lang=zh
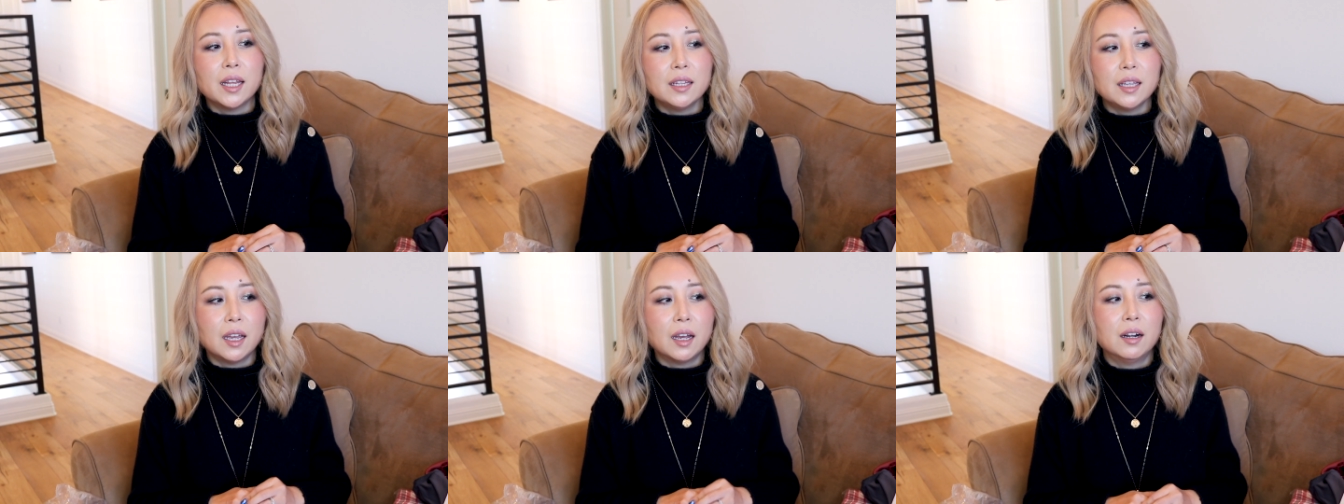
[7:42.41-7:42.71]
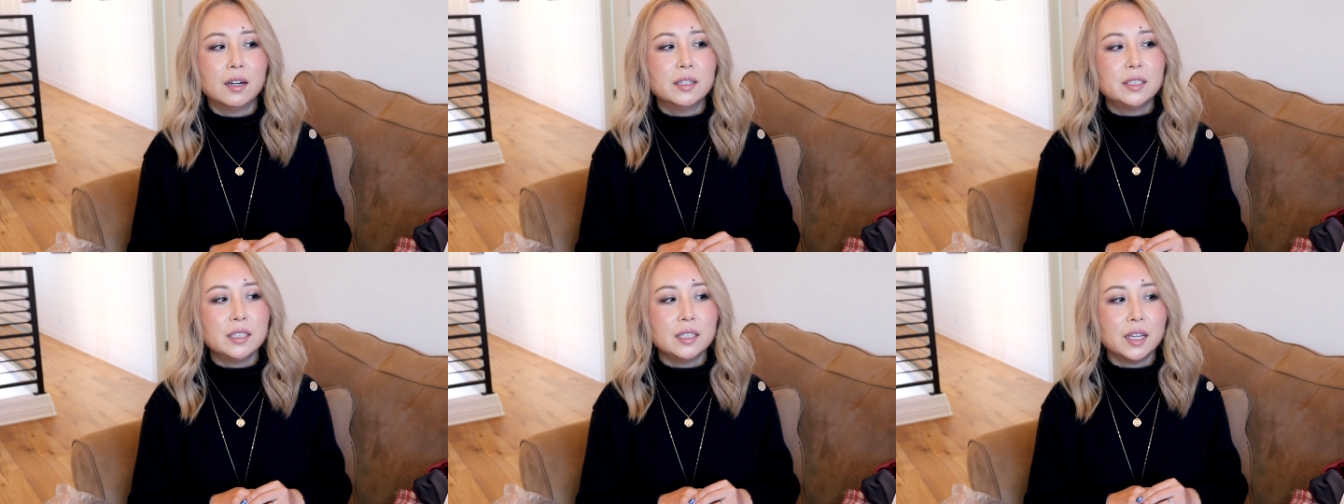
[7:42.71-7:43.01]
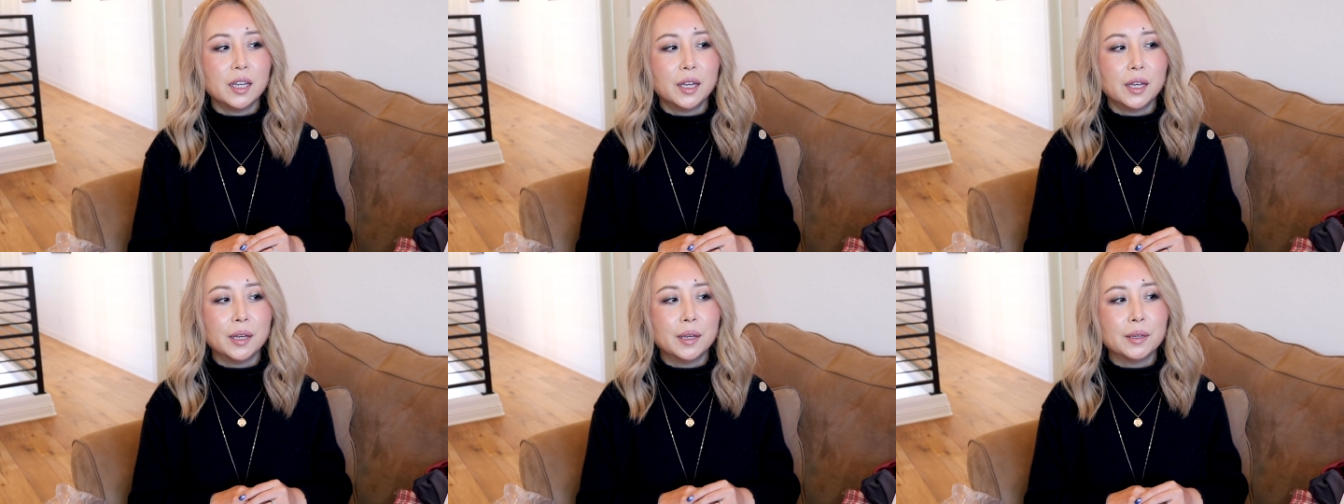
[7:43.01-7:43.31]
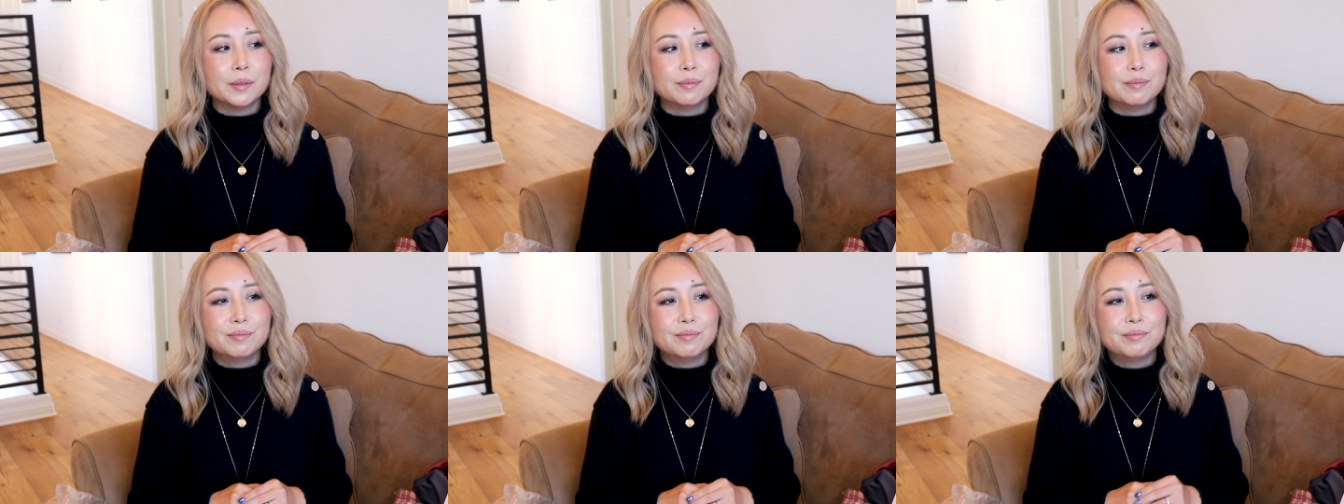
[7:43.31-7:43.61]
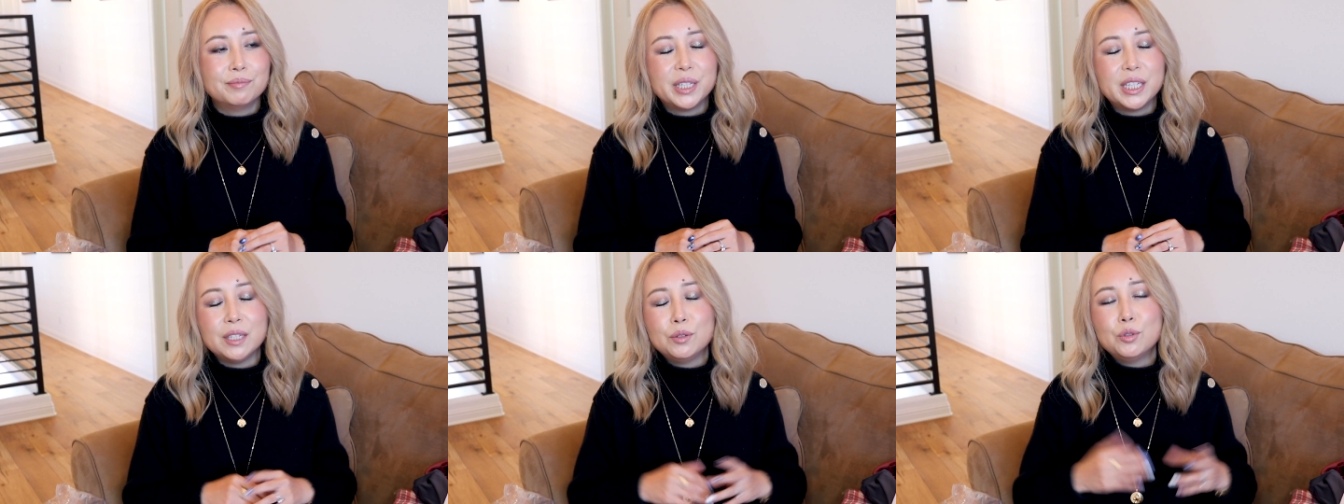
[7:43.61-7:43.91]
点点，而且
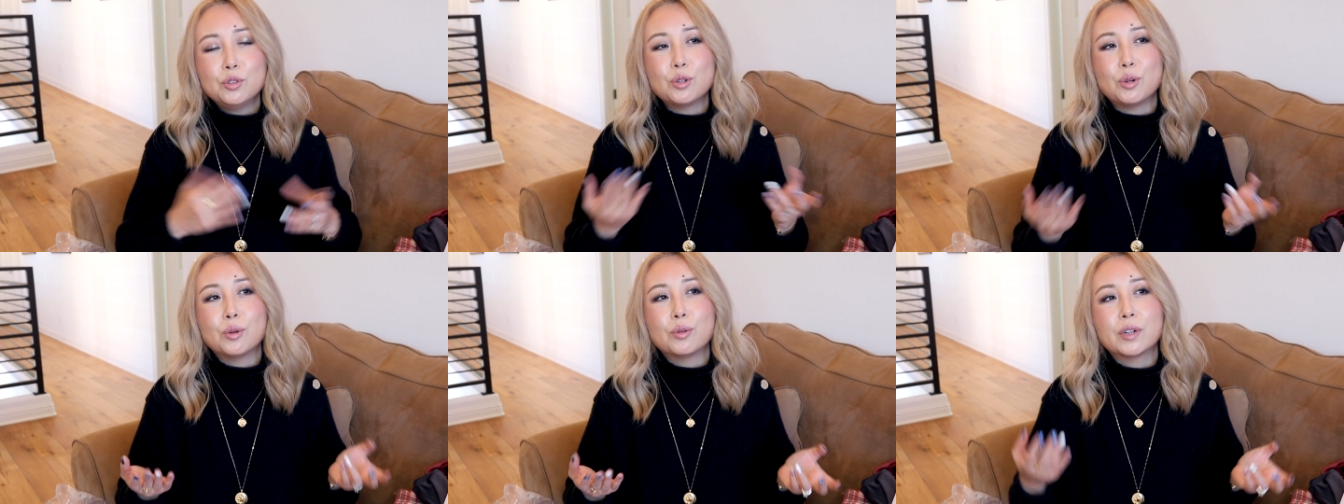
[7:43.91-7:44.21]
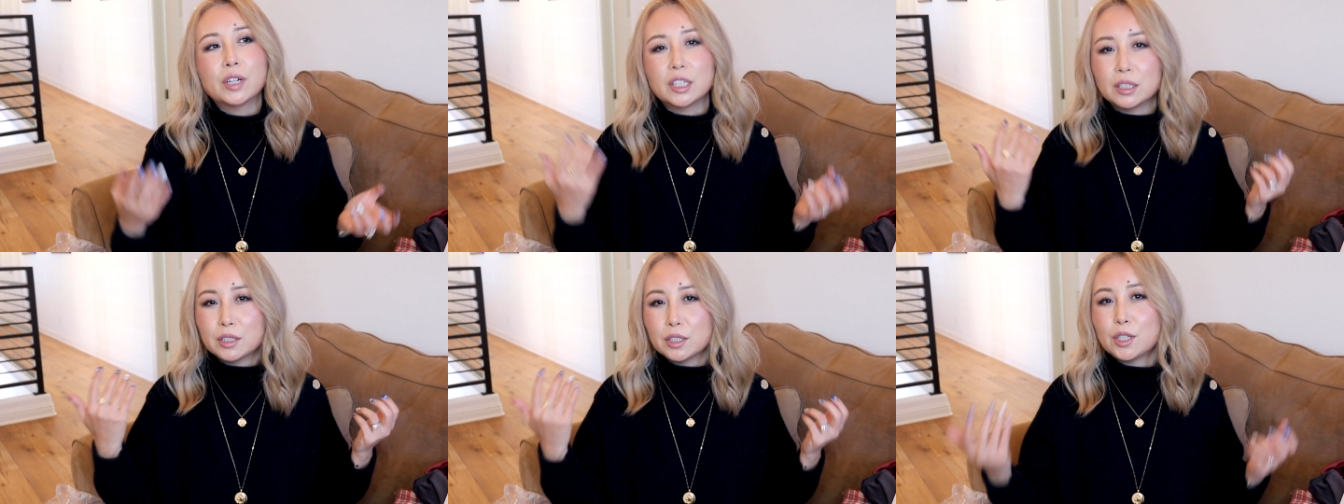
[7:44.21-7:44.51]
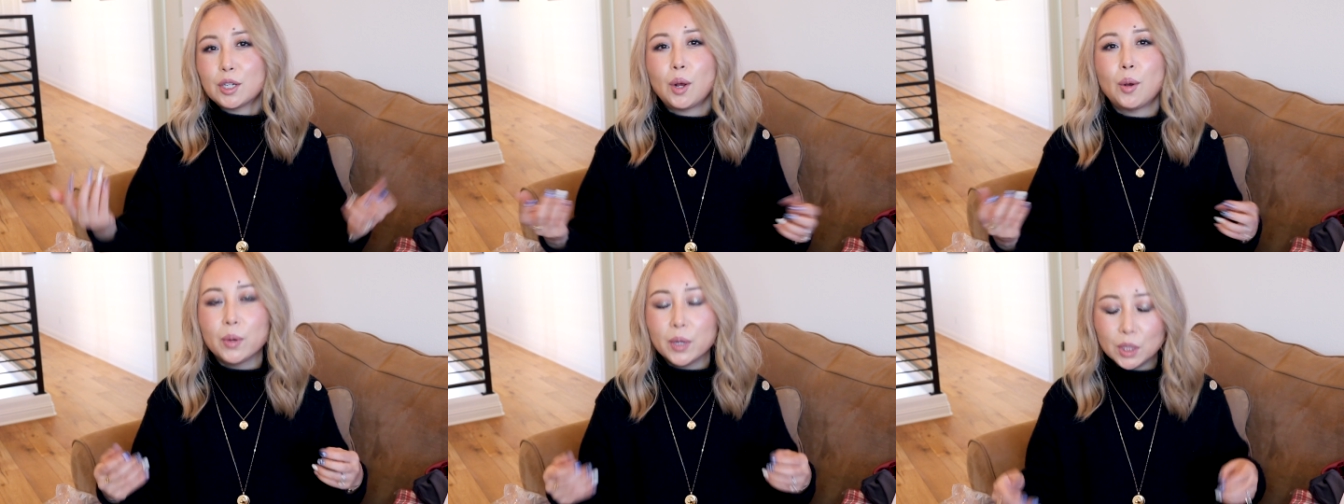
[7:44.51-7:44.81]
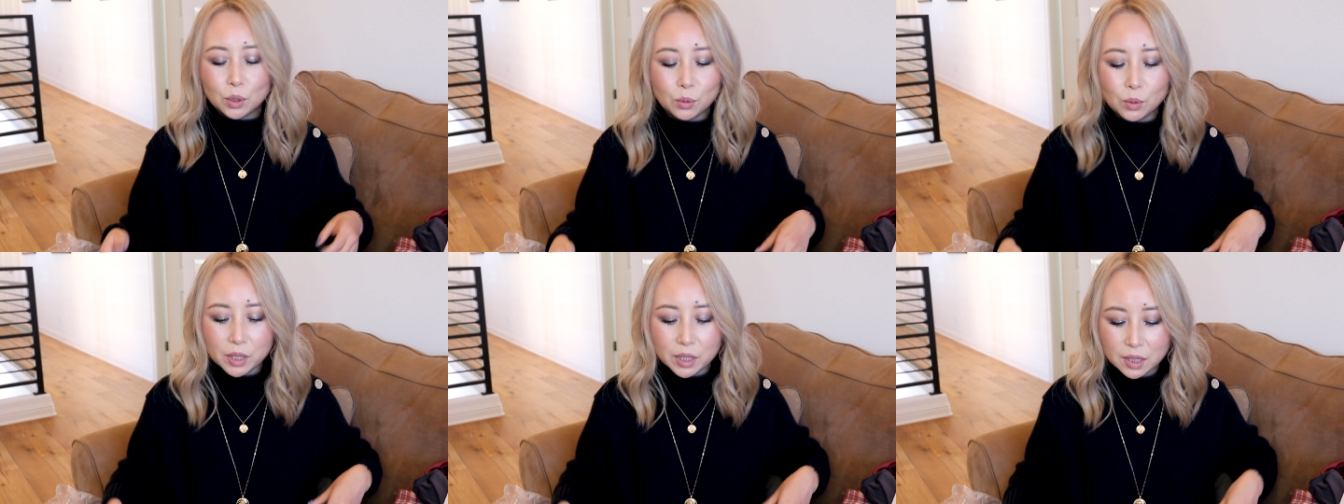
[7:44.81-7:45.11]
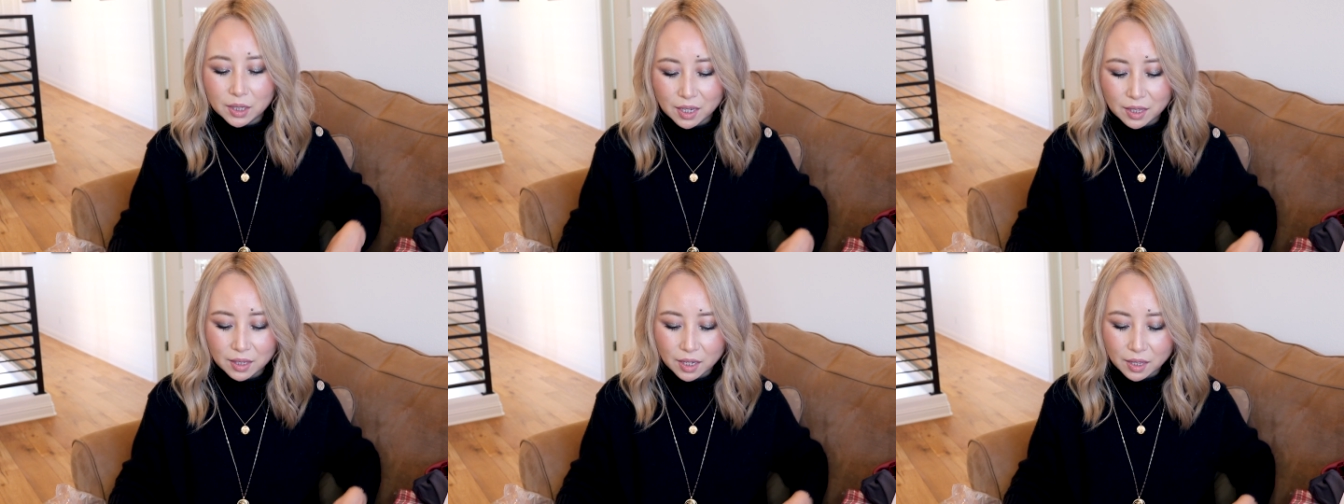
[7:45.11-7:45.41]
品种可能稍微多一
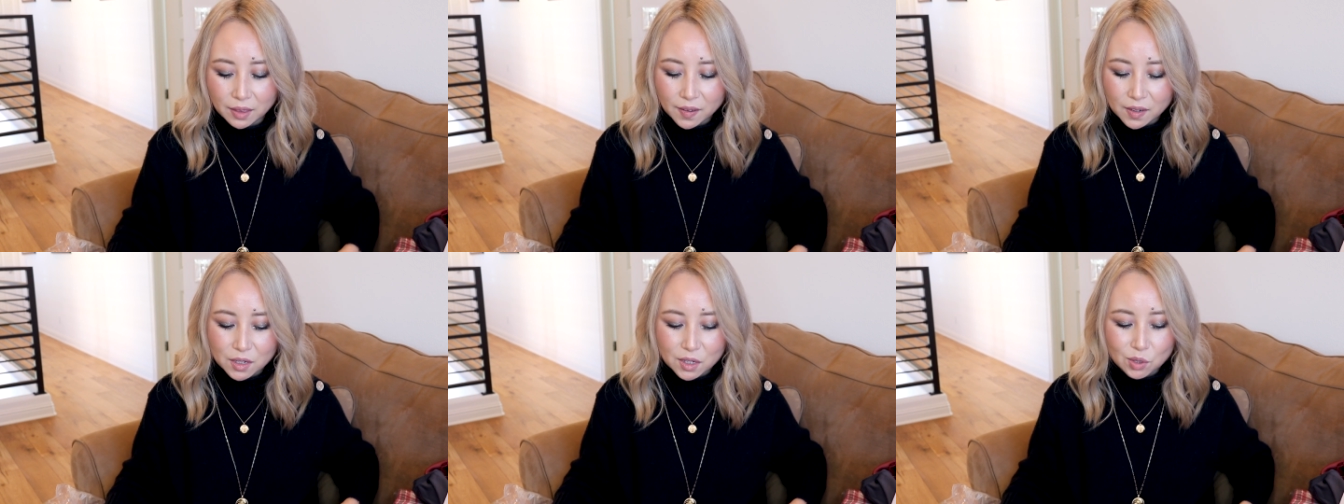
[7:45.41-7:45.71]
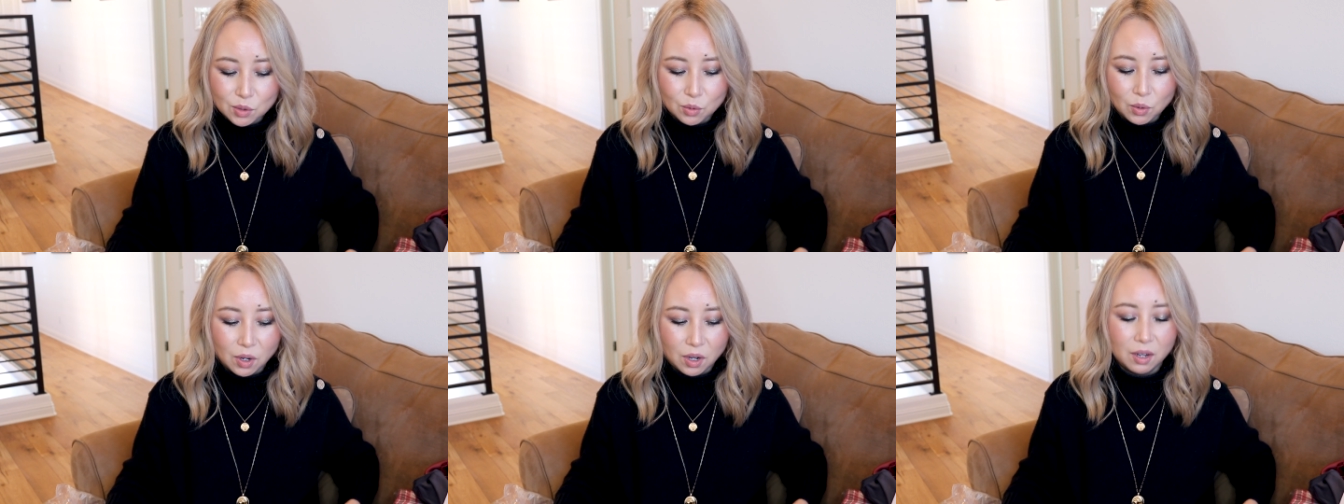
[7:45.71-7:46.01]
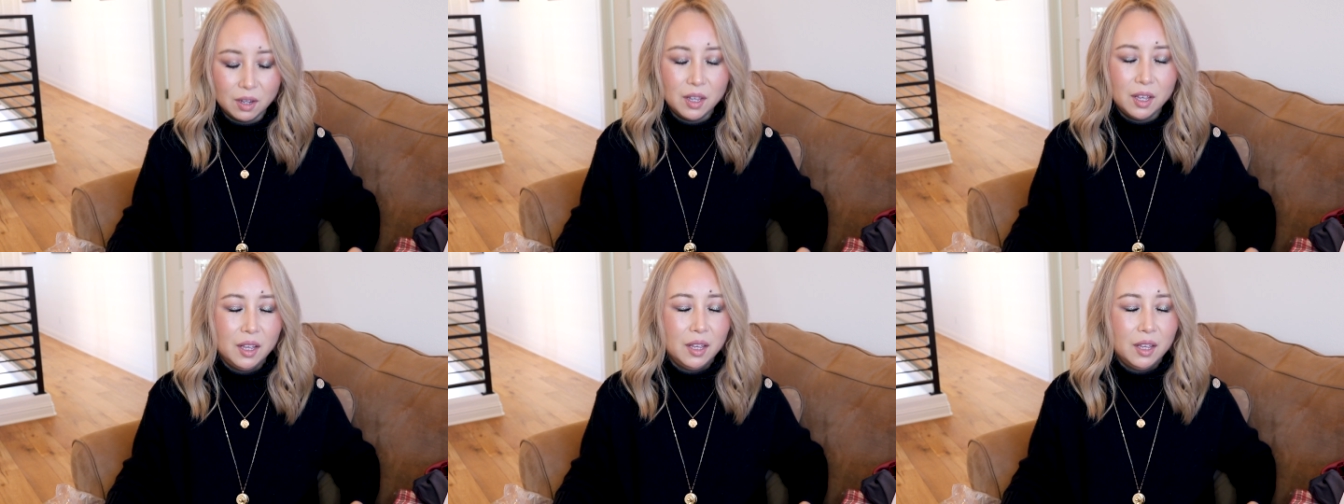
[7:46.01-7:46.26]
点点，但是我